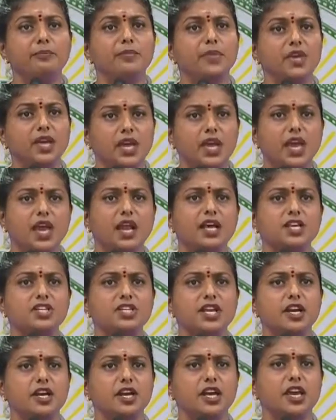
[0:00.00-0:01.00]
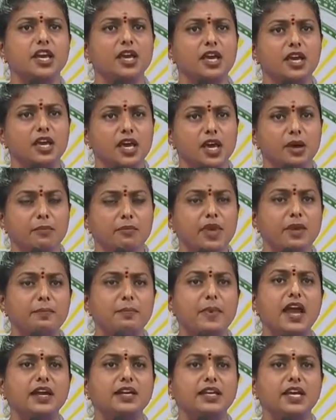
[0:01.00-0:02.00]
మీ ఎలక్షన్లకి మీ
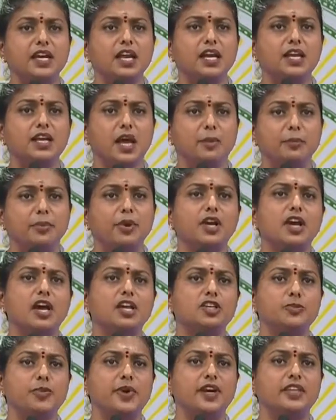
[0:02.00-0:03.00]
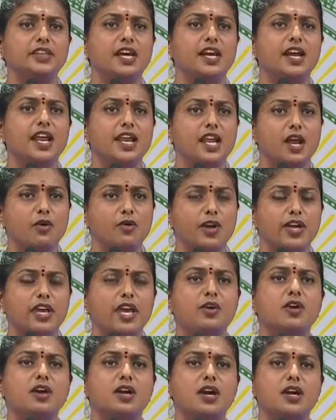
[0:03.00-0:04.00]
పార్టీకి డబ్బులు ఖర్చు పెడతాడన్న
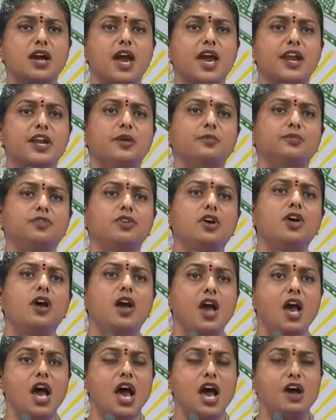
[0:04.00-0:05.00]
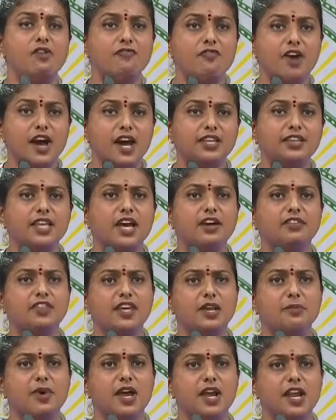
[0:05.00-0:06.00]
ఒకే ఒక కారణంతో ఆ వాయిదా
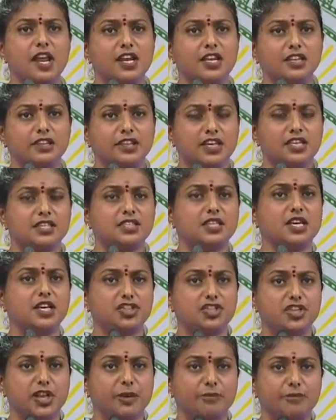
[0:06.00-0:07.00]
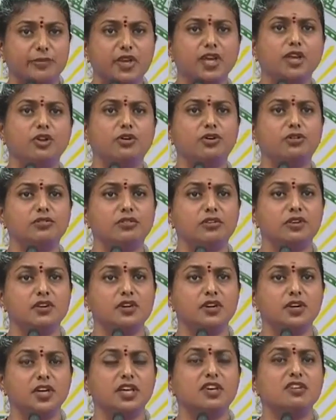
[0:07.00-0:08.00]
తీర్మానాన్ని తిరస్కరించిన మీరు
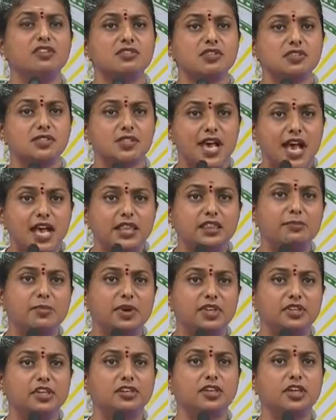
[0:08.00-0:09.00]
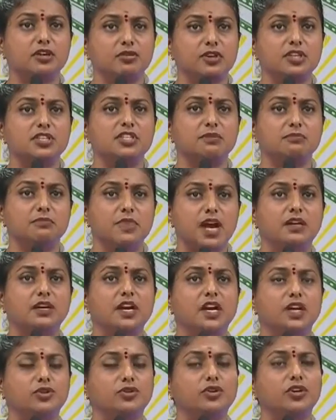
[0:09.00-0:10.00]
ఈరోజు శాంతి భద్రతల గురించి
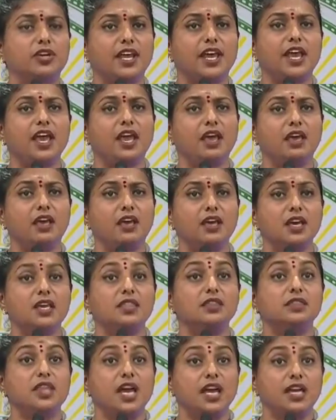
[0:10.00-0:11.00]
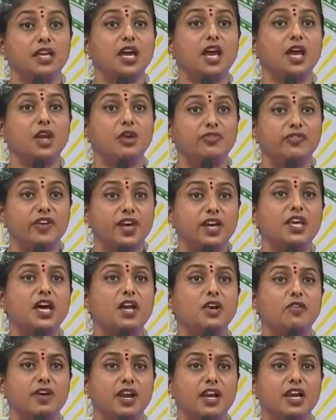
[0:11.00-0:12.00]
మాట్లాడుతుంటే దయ్యాలు
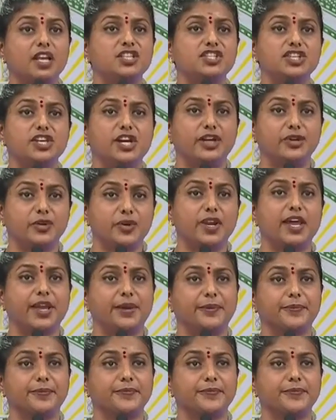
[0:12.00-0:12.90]
వేదాలు వర్ణించినట్టున్నాయి